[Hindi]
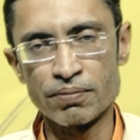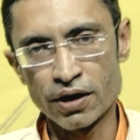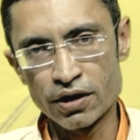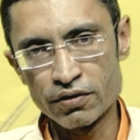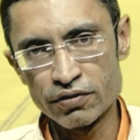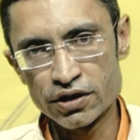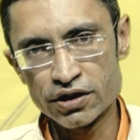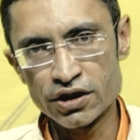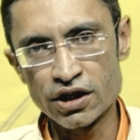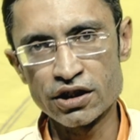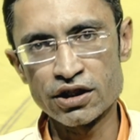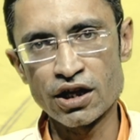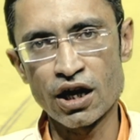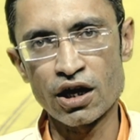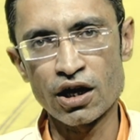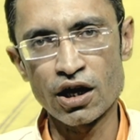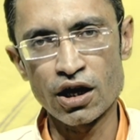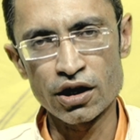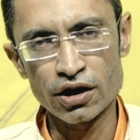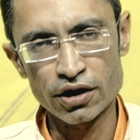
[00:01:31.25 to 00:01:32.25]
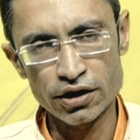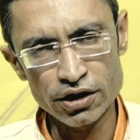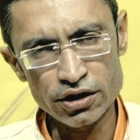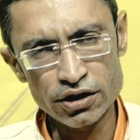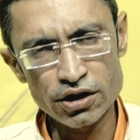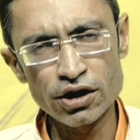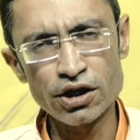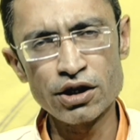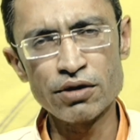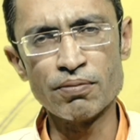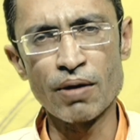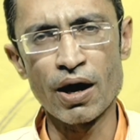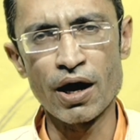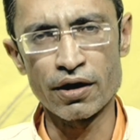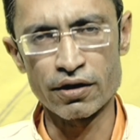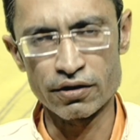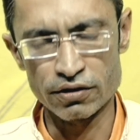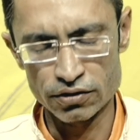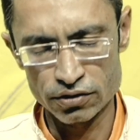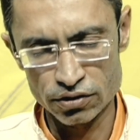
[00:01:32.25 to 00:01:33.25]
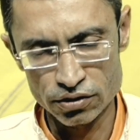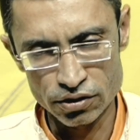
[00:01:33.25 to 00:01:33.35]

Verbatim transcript: भगवत गीता का कितनी बार